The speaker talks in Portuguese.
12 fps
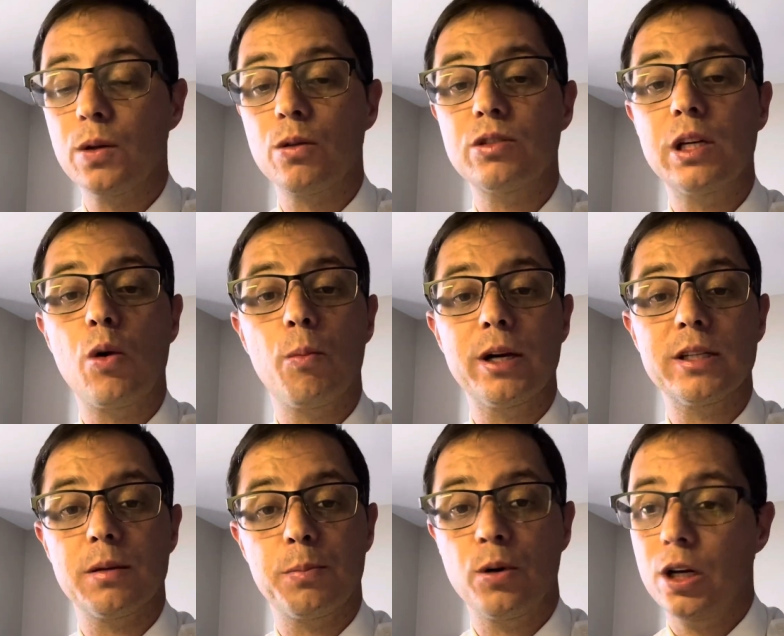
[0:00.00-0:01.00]
Eu não sei como
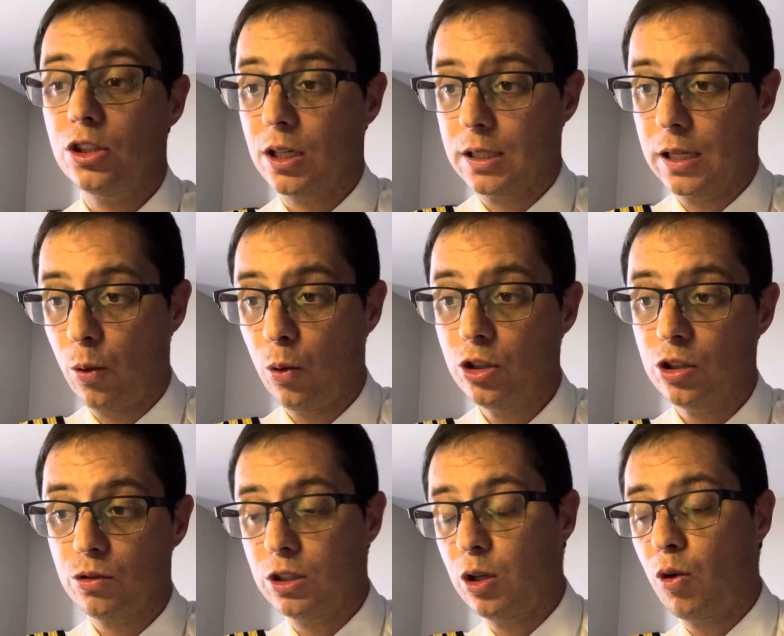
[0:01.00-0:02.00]
essa política está hoje, eu
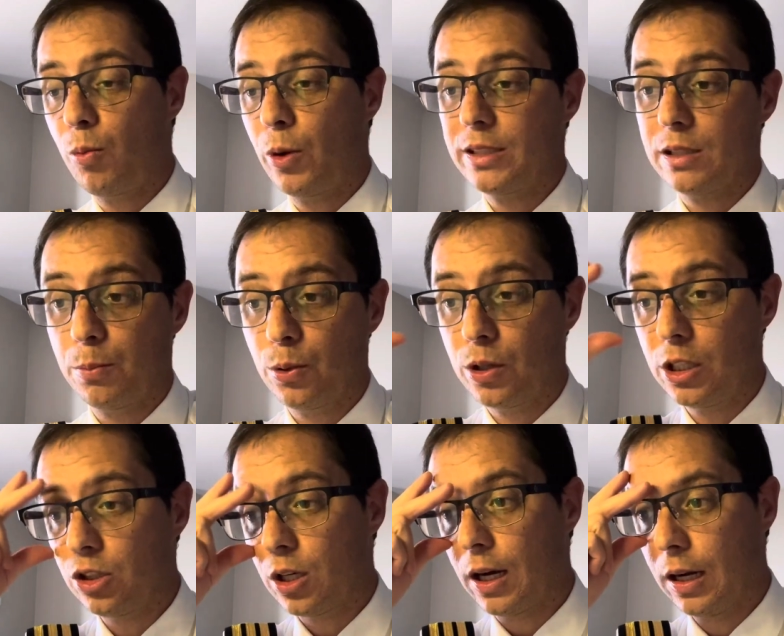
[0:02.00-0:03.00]
não sei como essa
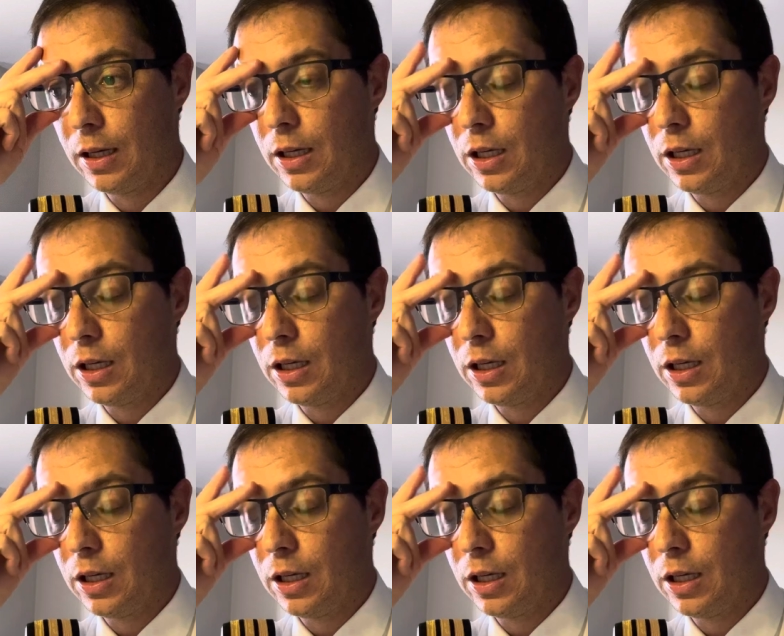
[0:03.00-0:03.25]
política